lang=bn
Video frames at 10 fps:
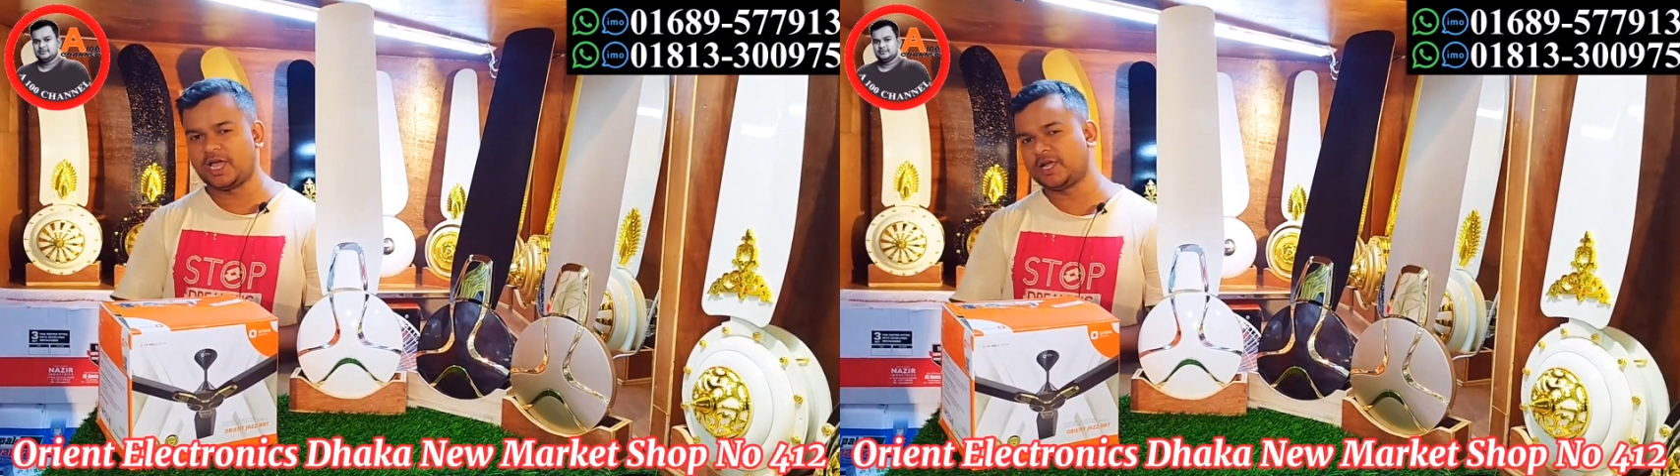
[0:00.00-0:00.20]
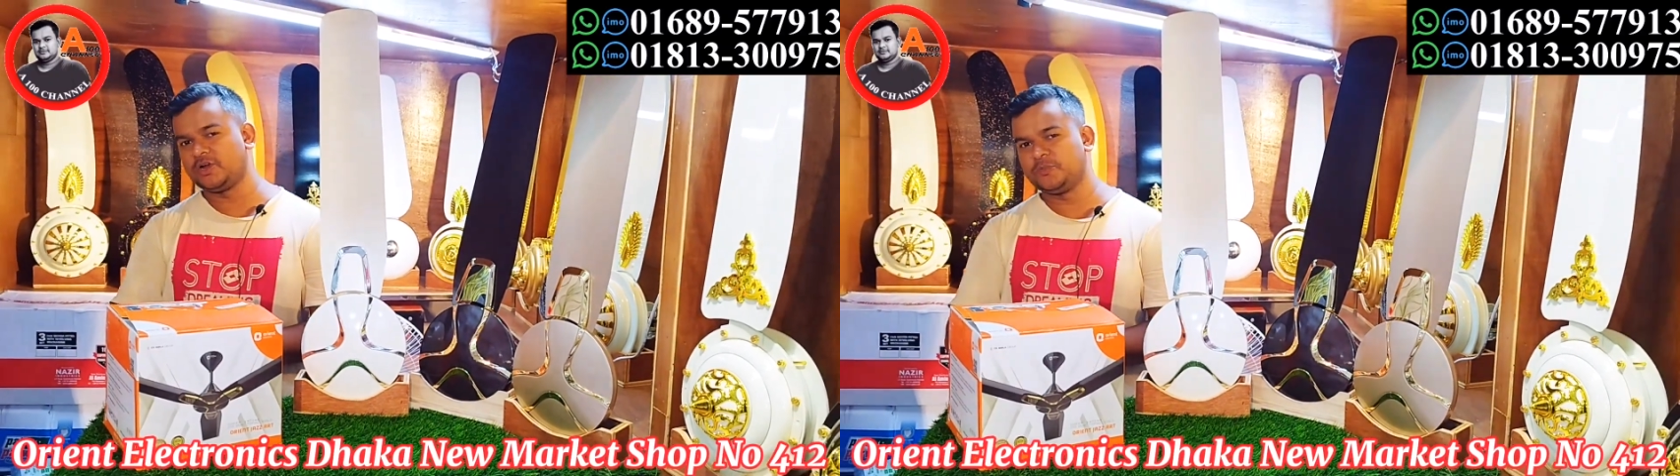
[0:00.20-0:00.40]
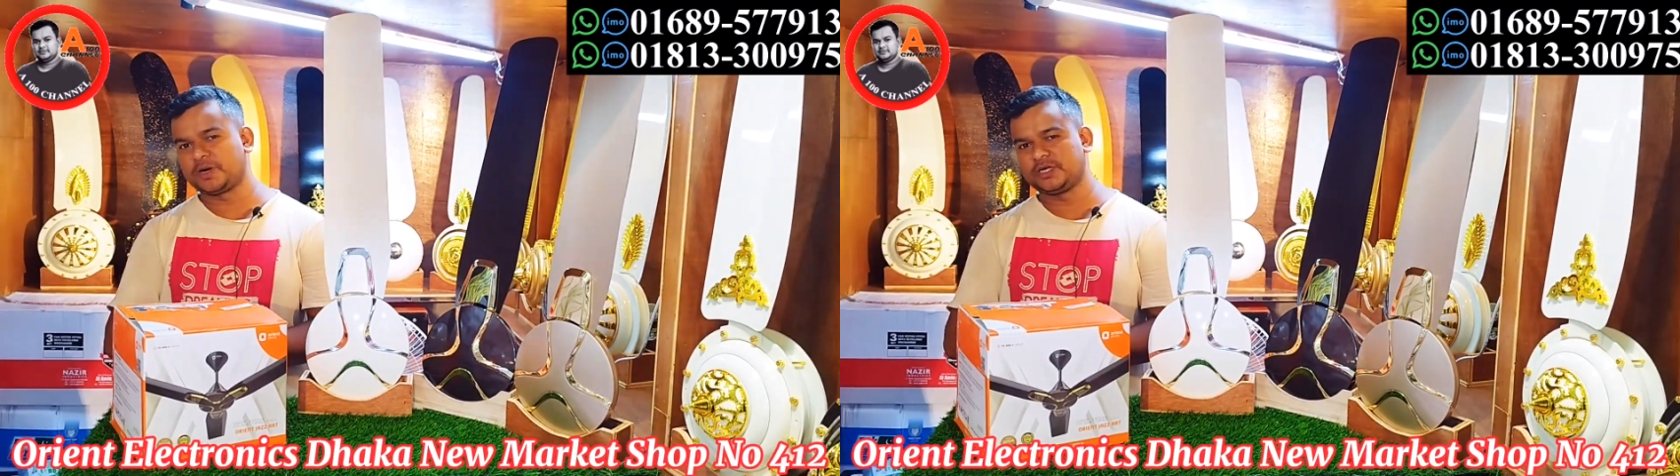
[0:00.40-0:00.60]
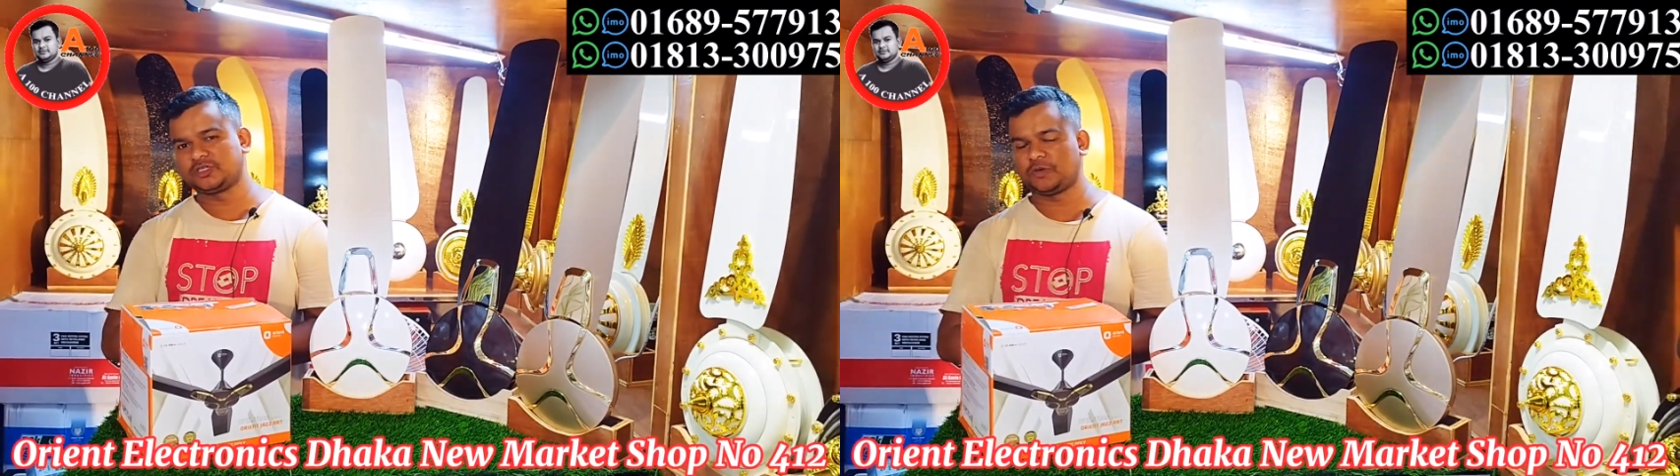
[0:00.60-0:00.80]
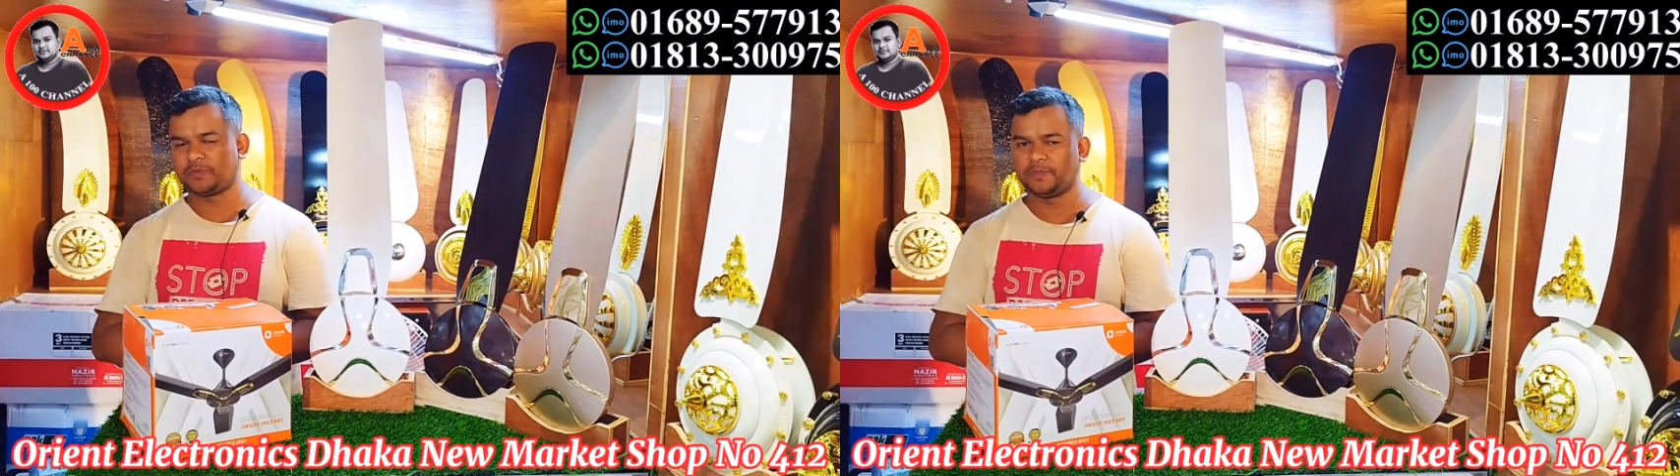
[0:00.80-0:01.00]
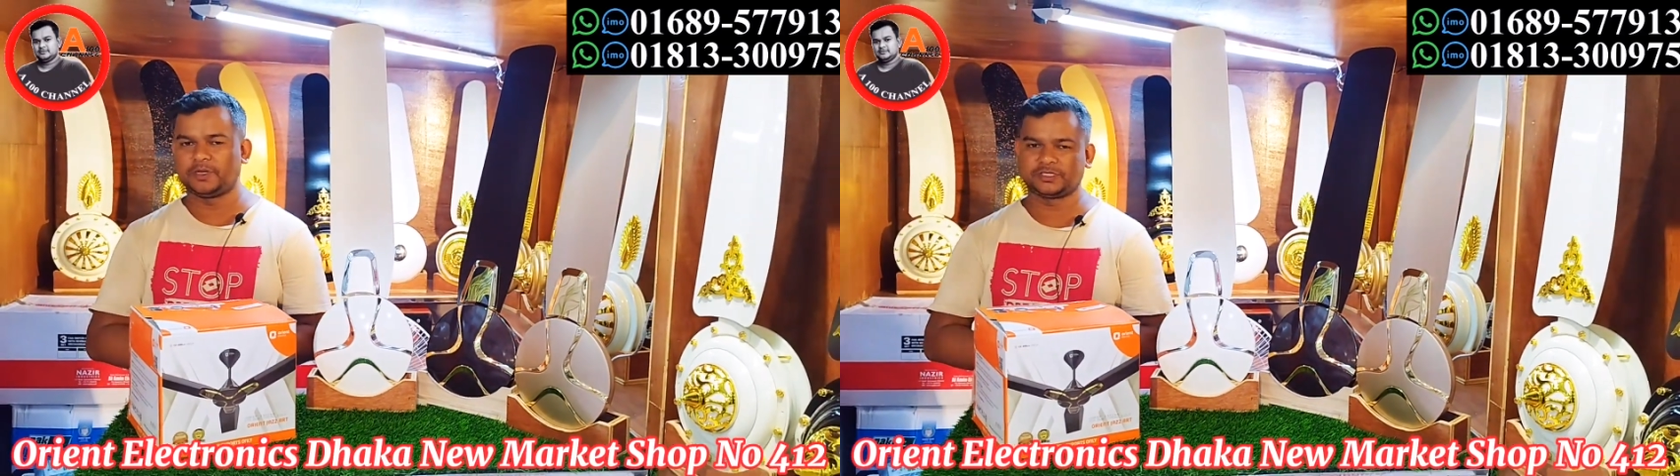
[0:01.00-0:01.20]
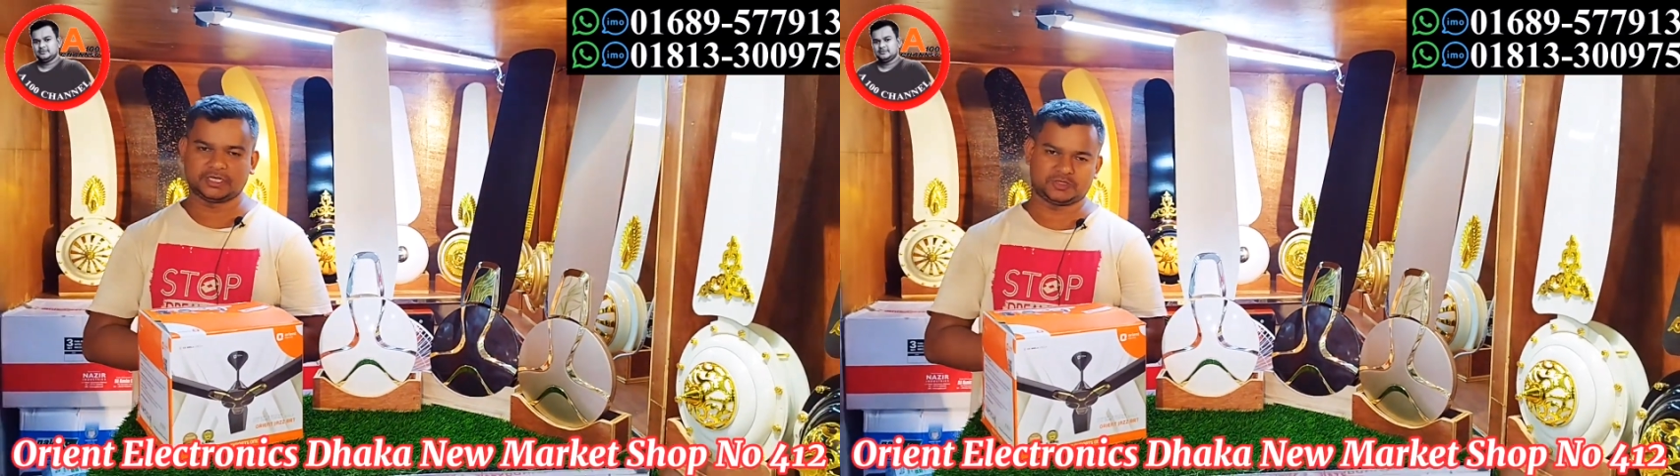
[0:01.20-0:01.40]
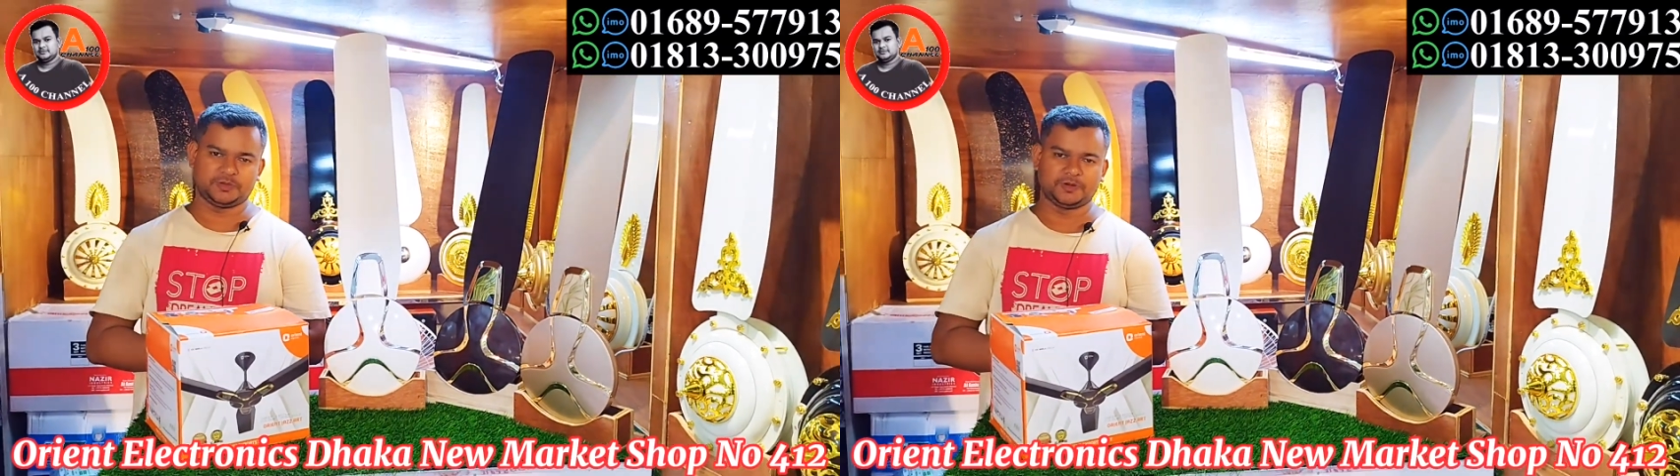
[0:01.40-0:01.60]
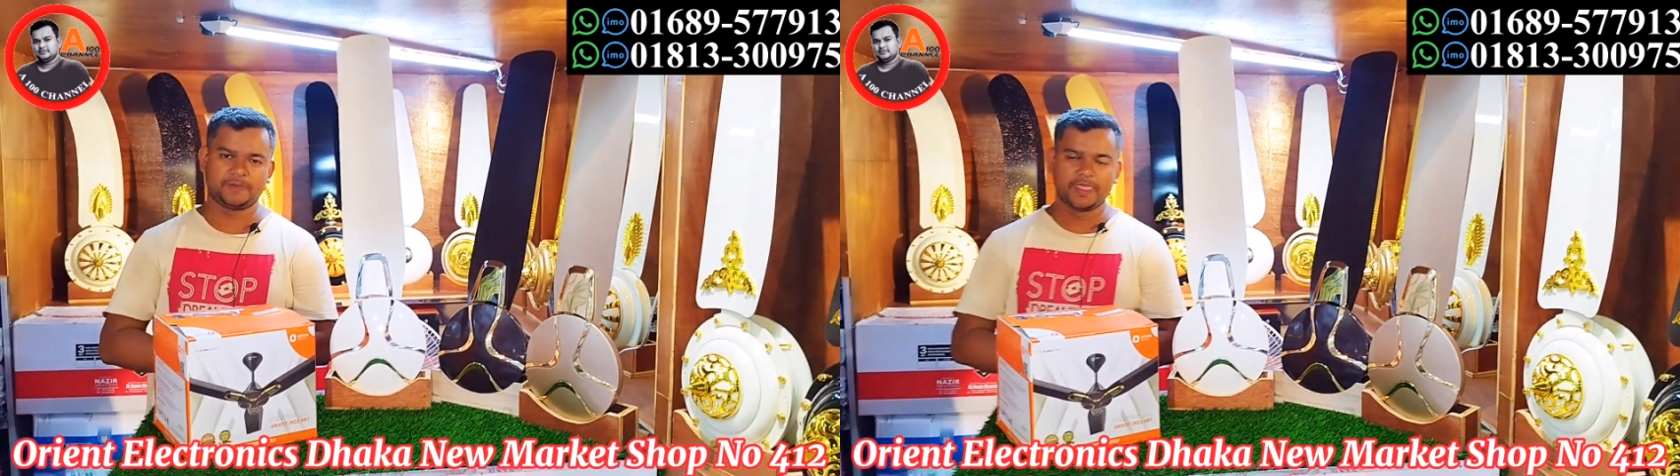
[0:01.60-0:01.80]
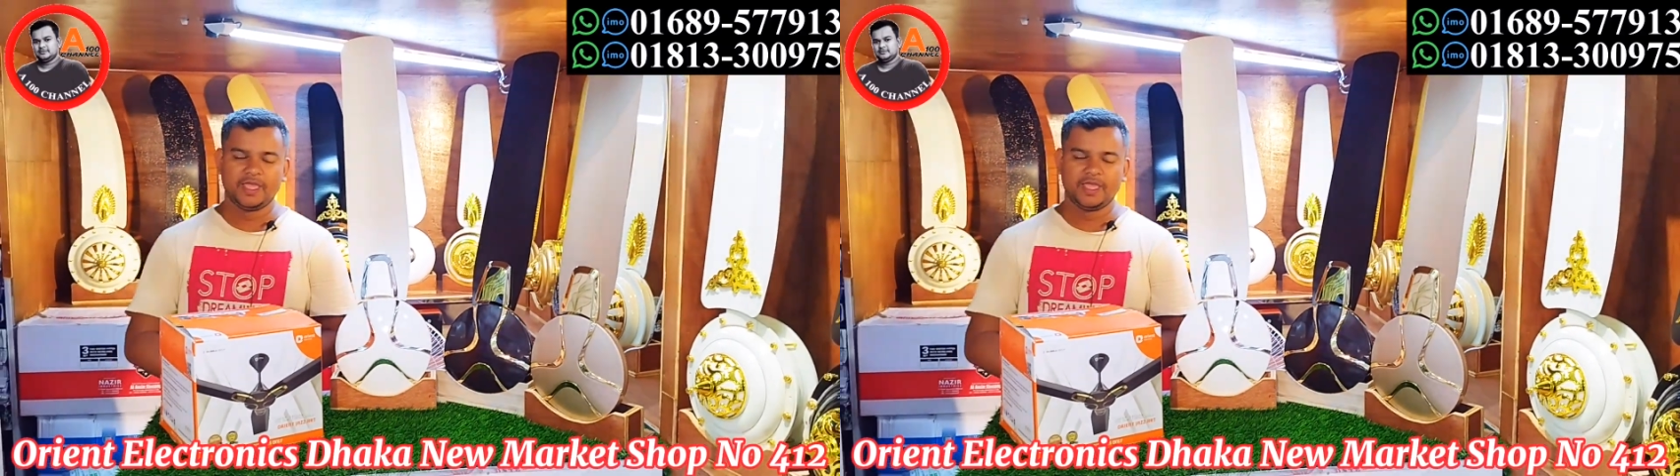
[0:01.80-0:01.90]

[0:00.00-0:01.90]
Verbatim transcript: ঢাকা নিউ মার্কেট শপ নাম্বার চারশো বারো